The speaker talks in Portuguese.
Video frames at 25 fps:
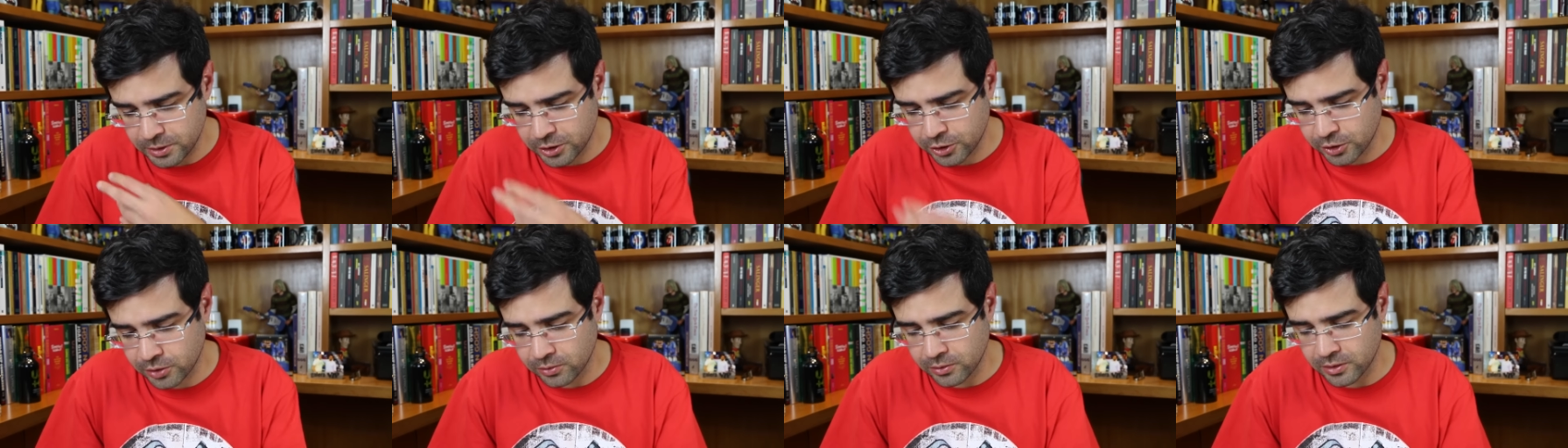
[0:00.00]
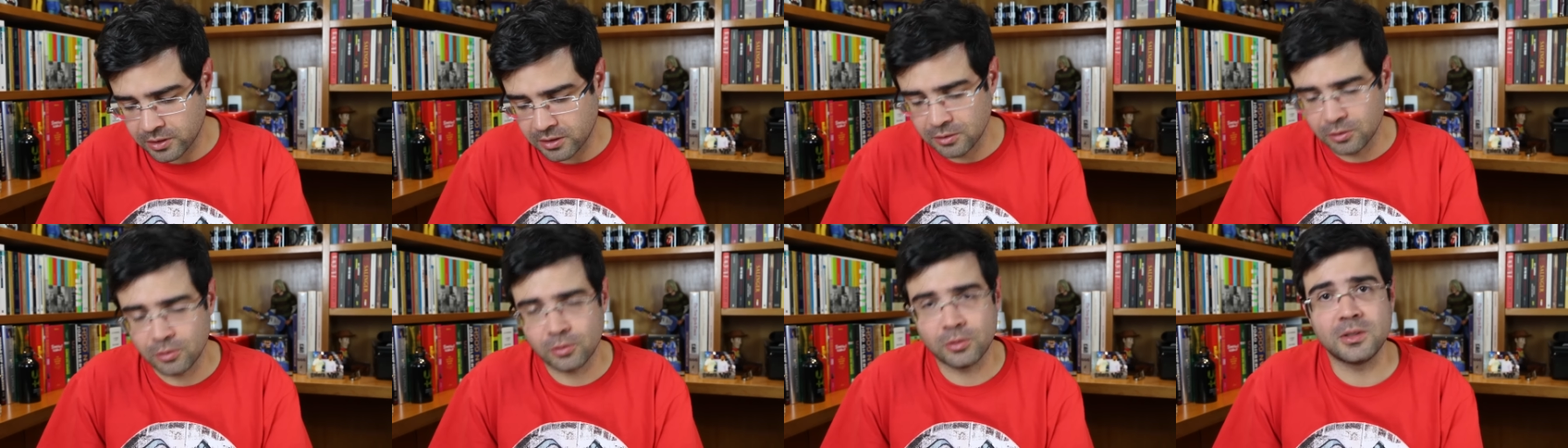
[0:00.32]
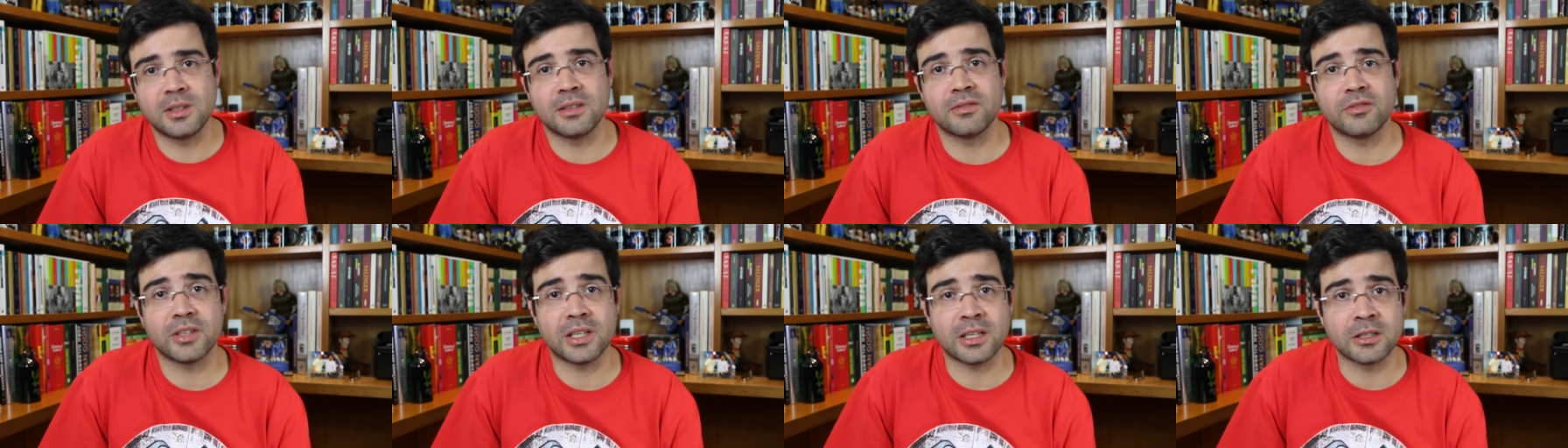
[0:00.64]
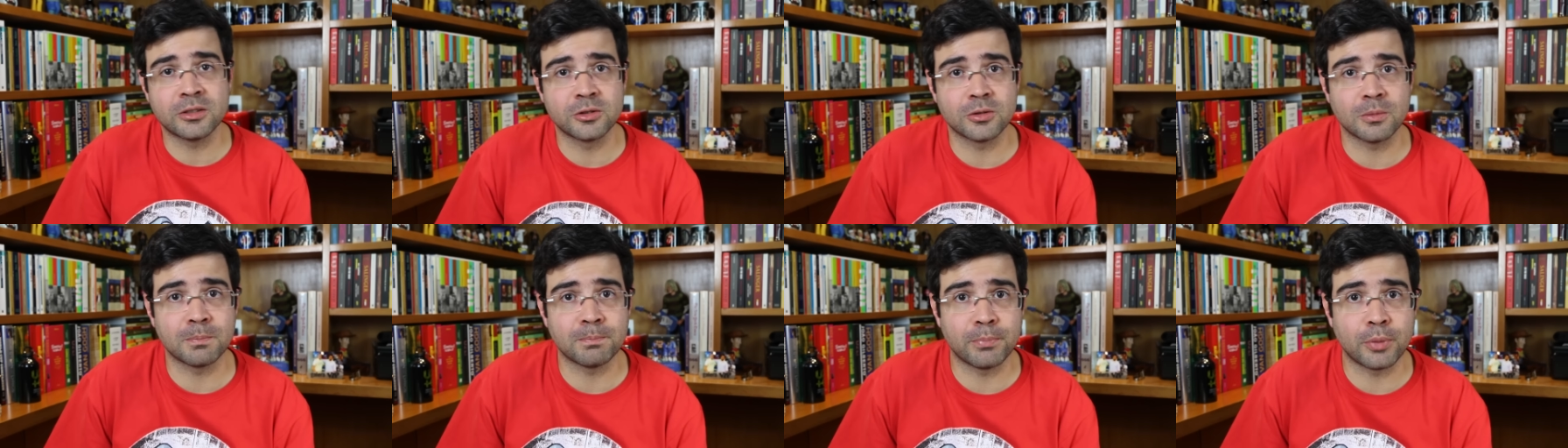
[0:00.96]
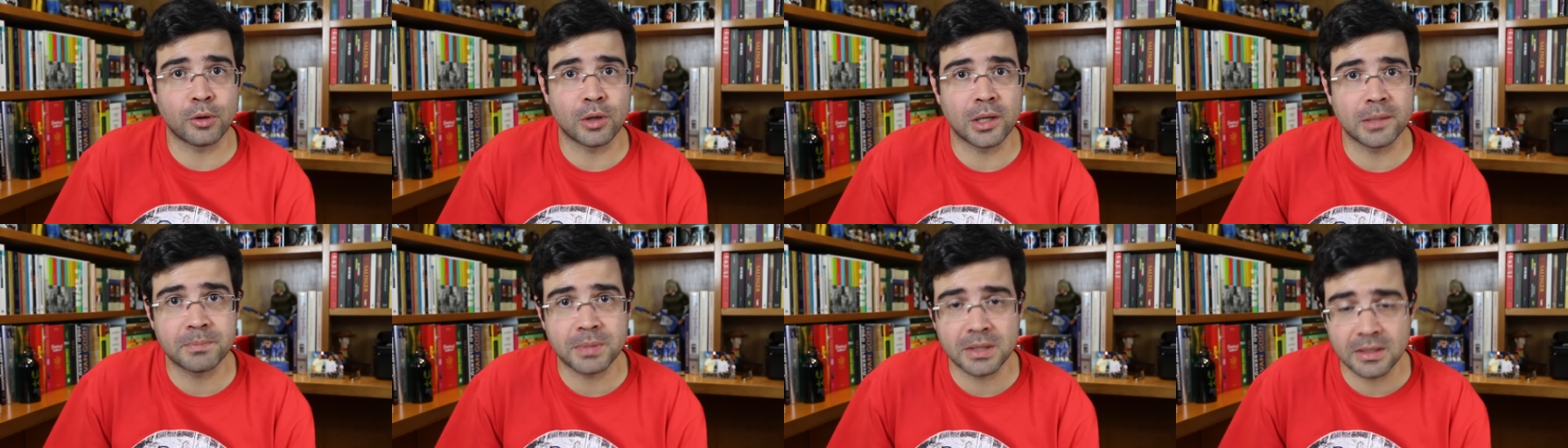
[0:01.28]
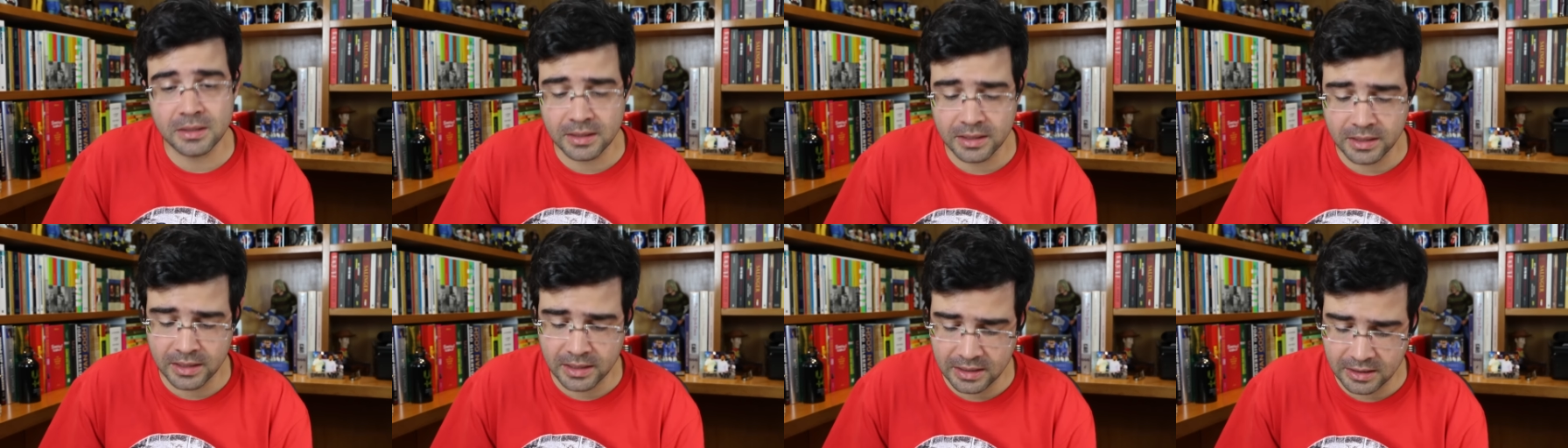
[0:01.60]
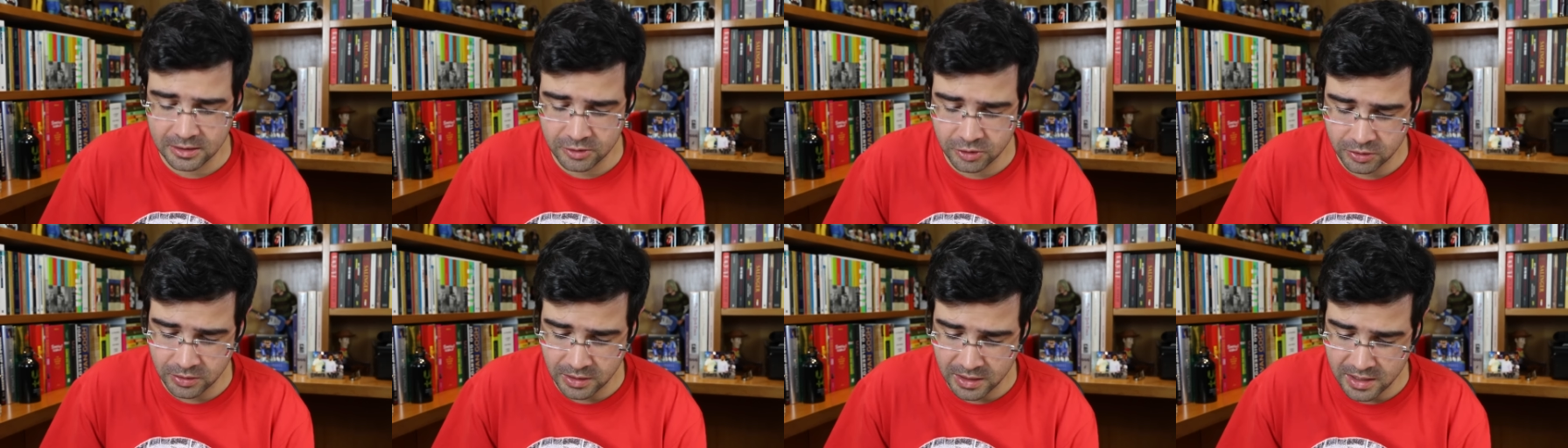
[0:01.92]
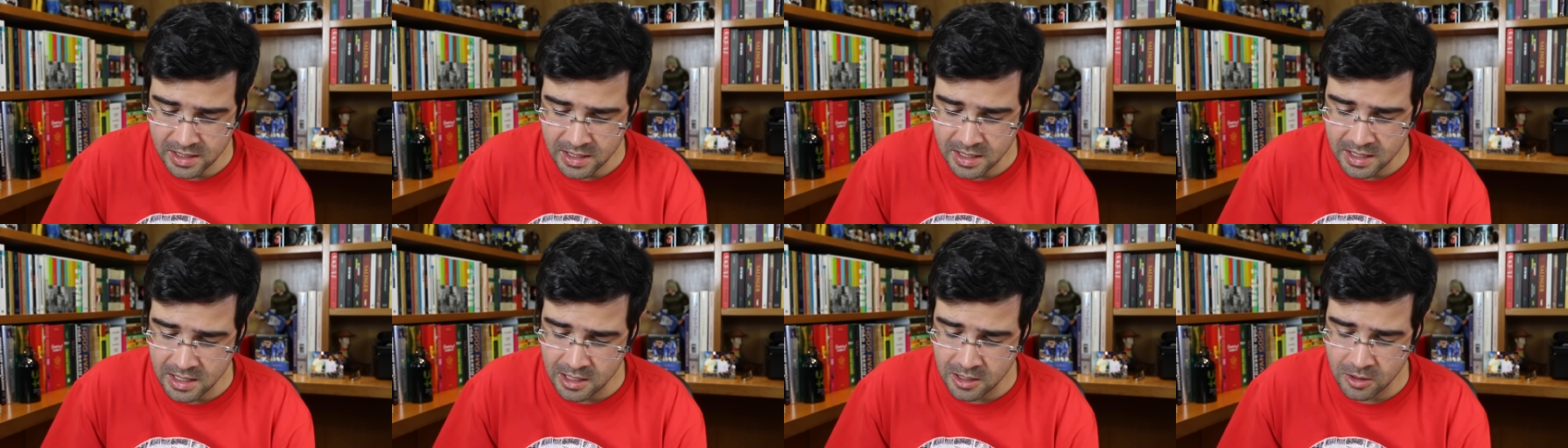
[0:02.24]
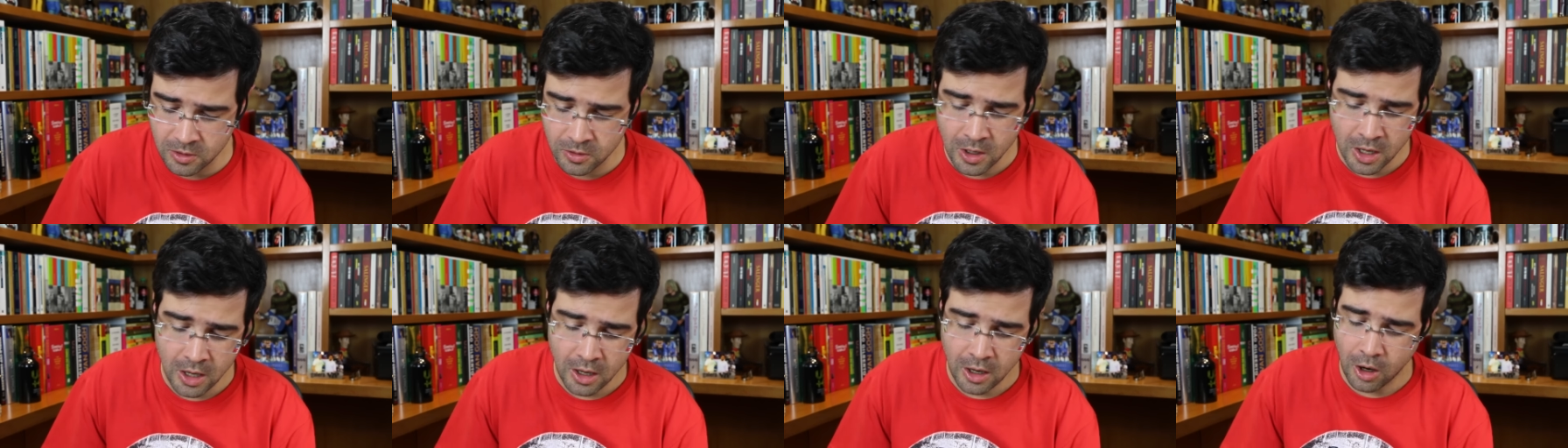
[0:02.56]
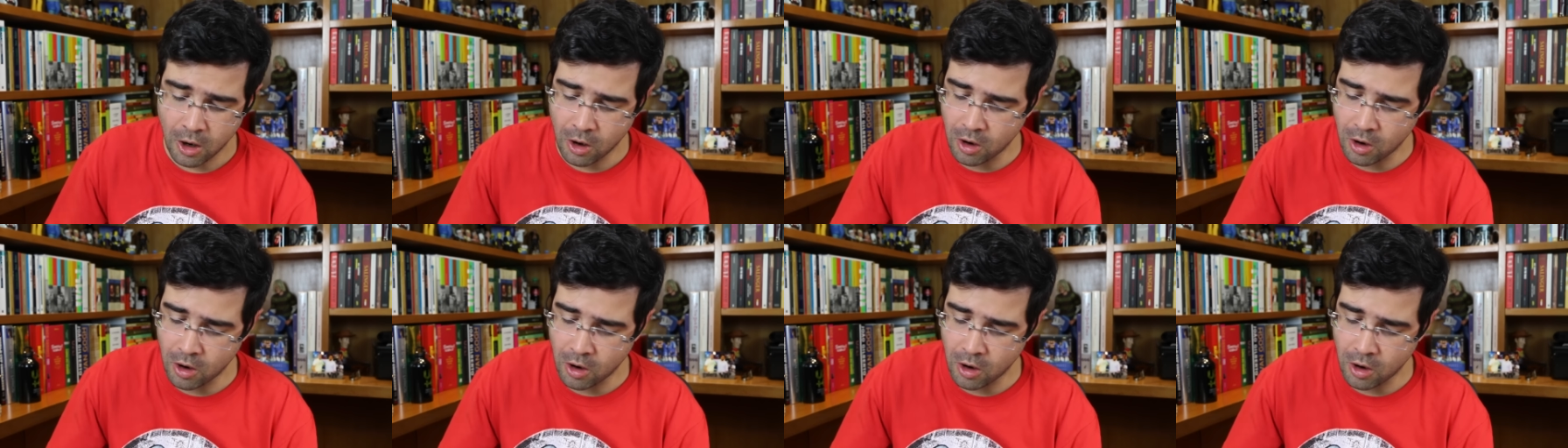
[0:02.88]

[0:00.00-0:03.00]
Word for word: misturando com o universo pop internacional,